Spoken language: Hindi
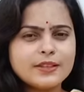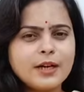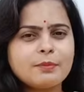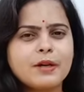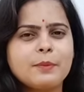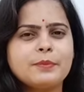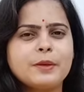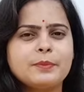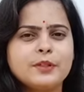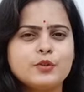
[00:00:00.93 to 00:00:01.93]
है आपका आपके
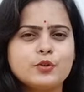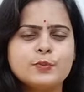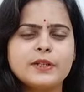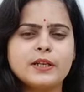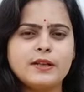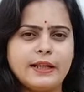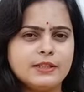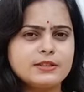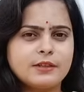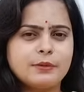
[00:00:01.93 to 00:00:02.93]
अपने YouTube चैनल
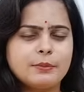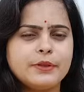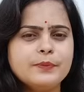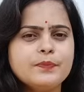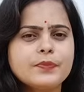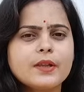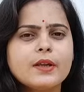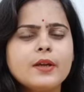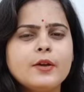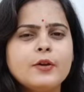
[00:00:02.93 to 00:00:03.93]
हेल्थ सेवन में
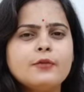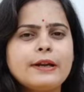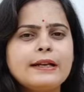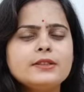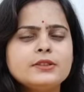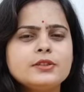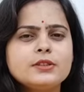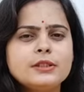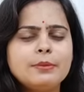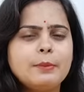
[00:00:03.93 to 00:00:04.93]
फ्रेंड्स
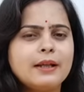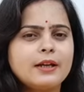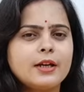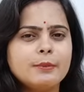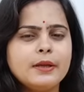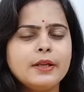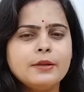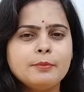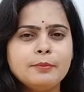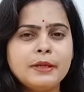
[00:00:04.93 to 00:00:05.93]
जब हमारे घर में
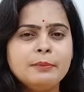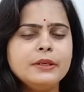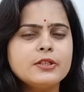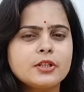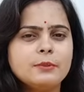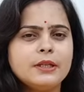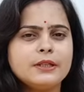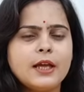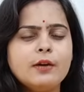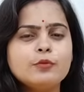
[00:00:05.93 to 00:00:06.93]
एक बेबी जन्म
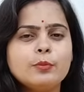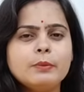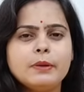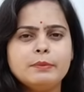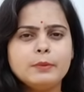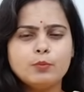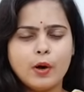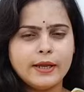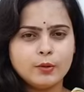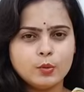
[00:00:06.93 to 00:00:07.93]
लेता है वो भी बेबी
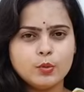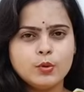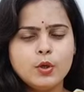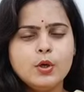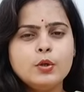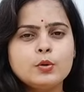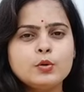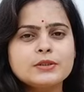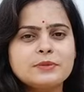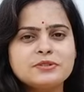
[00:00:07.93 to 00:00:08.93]
बॉय हो तो
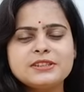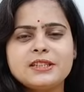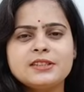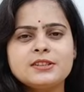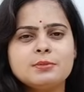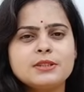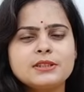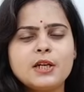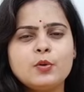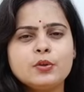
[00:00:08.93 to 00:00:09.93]
सबसे ज़्यादा
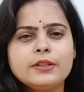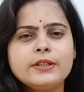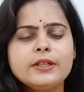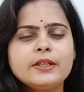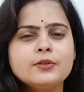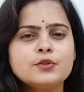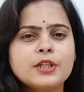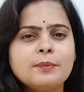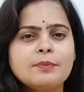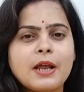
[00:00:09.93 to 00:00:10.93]
समस्या होती है कि
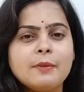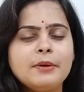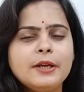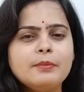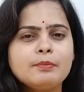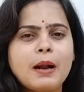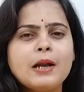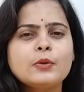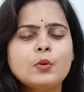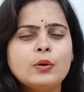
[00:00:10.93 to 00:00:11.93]
उसके प्राइवेट
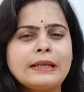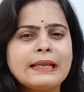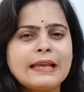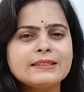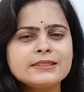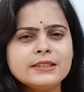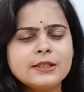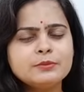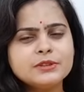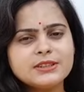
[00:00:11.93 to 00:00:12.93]
पार्ट को कैसे
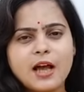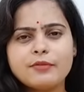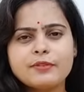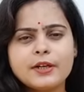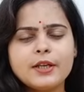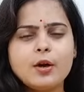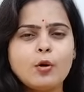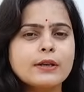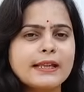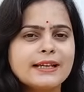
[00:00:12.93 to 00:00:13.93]
हम साफ़ करें
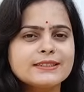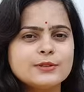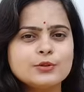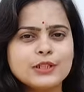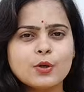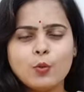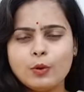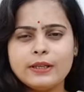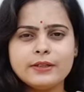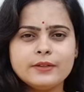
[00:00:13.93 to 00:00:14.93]
और कैसे उसे
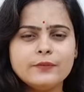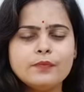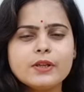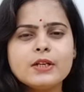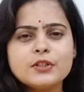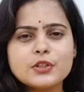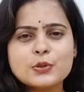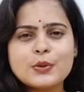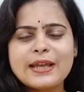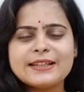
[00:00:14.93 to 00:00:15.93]
खोलें
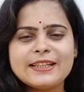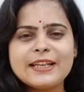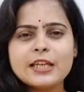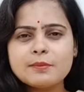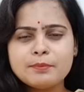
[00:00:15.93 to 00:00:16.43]
जिसको कहते हैं कि